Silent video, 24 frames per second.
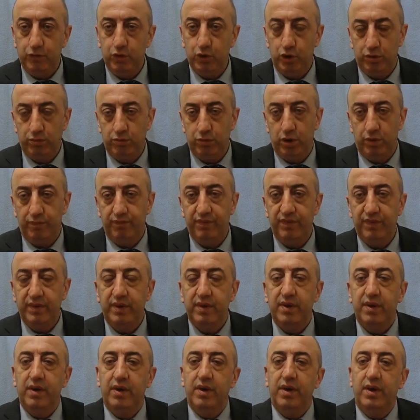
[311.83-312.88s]
Durum bu.
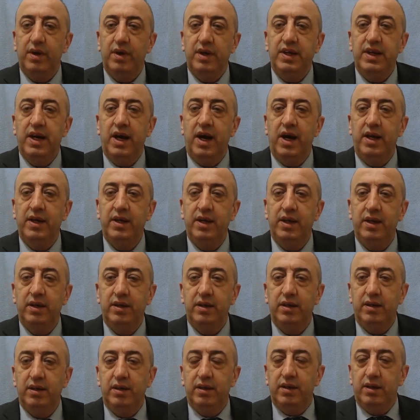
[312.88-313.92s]
Yani
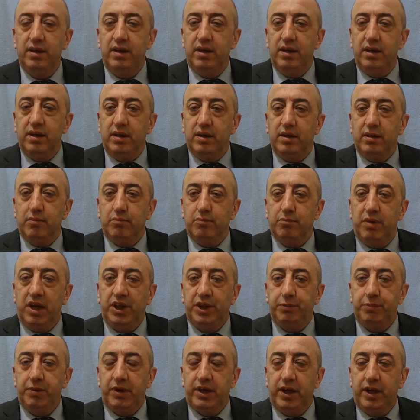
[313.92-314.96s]

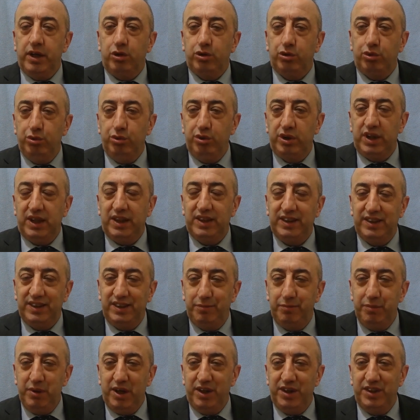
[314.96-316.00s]
başbakana
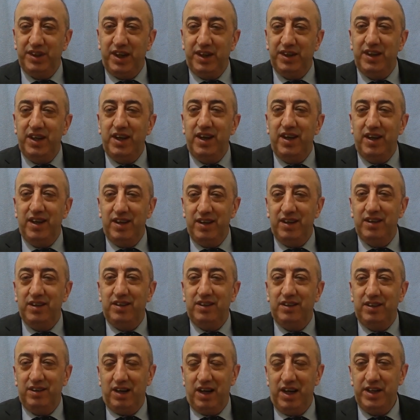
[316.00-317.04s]
suikast planından da
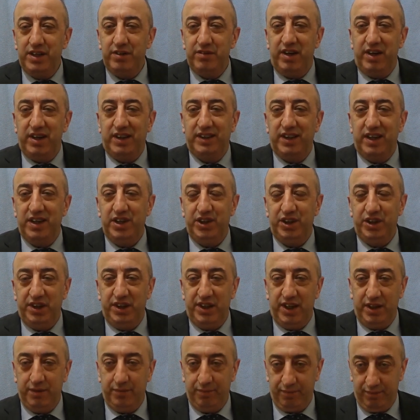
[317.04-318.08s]
kaydı var Hasan
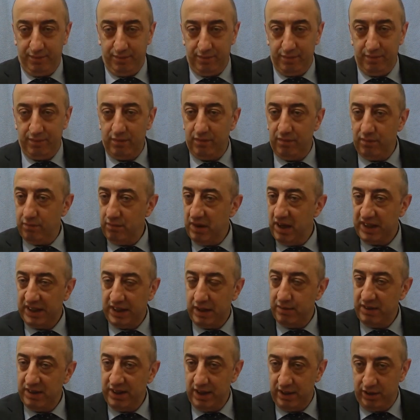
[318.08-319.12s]
Yeşil'den.
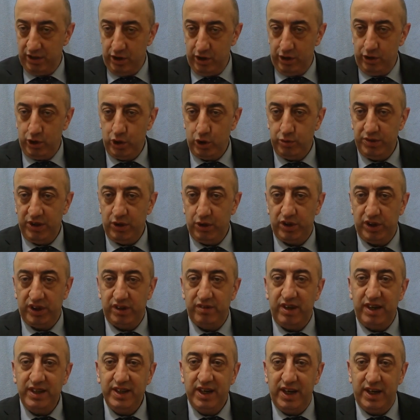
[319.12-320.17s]
Mahkemede terör şubede orada
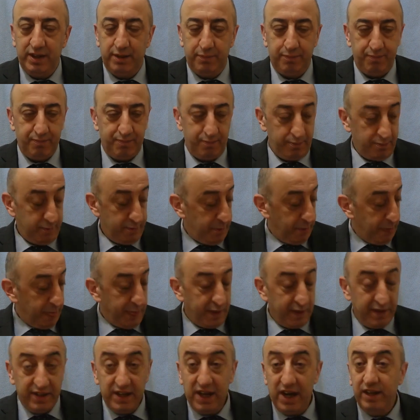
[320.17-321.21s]
var yani.
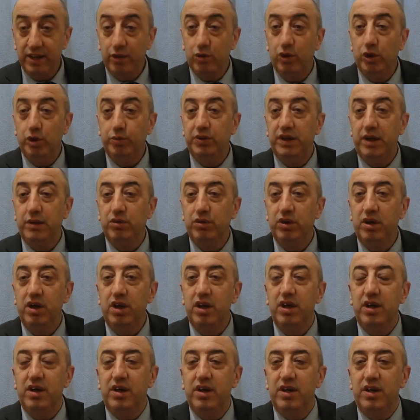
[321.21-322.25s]
Nerede konuşacağım bunu?
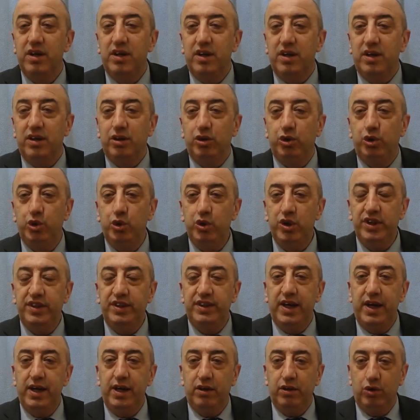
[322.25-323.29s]

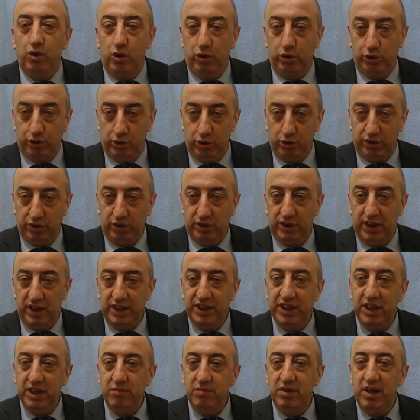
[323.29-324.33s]
Zürih'te konsoloslukta.
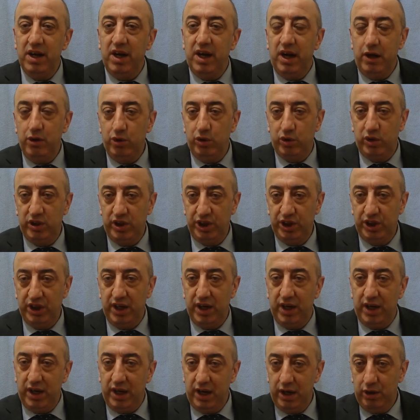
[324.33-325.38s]
Kimle? Haluk
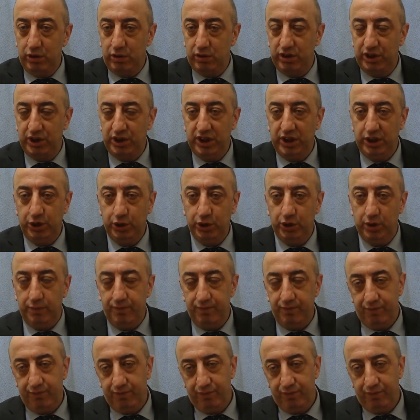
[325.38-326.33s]
Kırcı'yla. Haluk Kırcı yaşıyor.